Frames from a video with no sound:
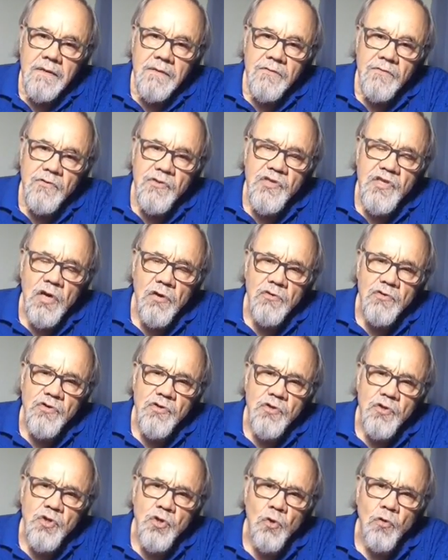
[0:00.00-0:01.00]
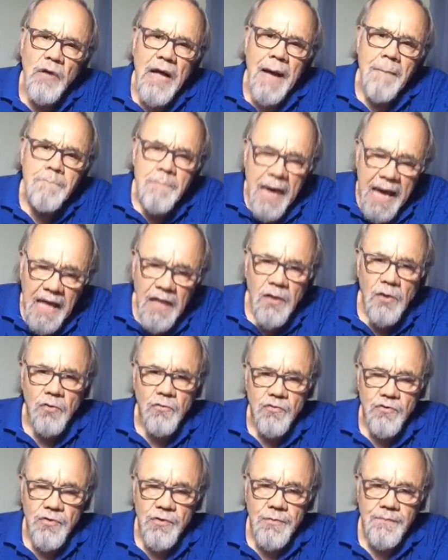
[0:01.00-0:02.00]
nos seus
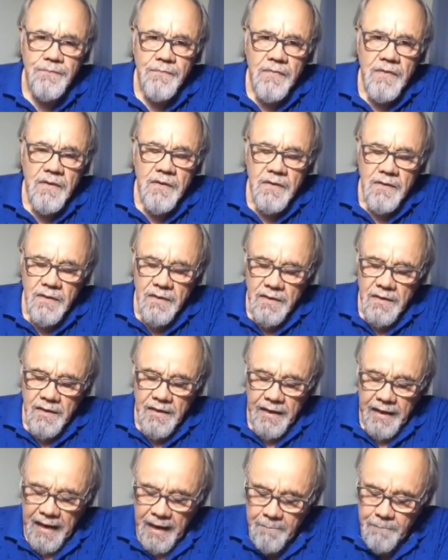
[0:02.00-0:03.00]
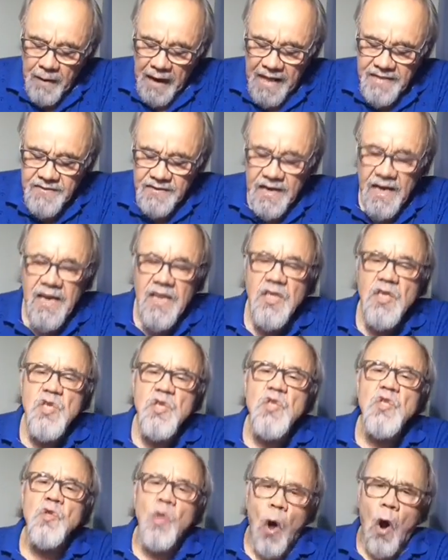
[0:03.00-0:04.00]
julgamentos, é prática que
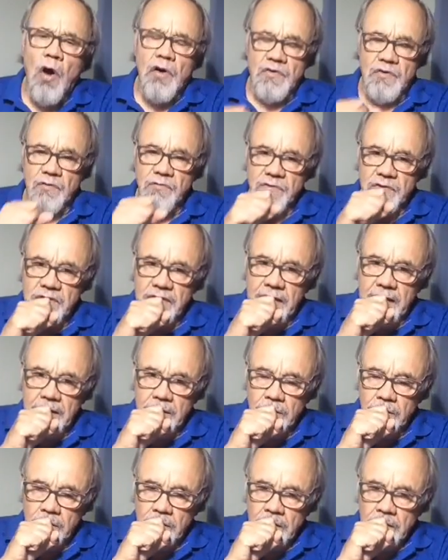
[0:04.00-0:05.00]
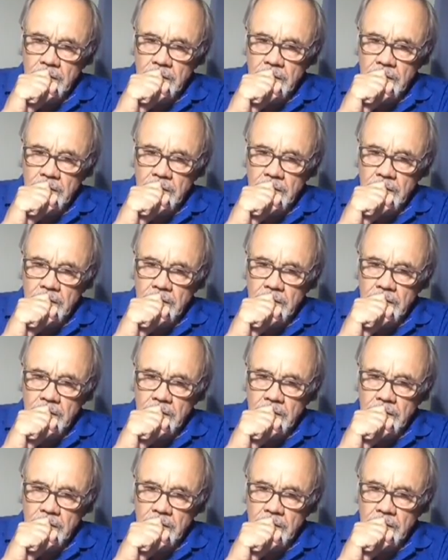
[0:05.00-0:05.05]
distorce o direito,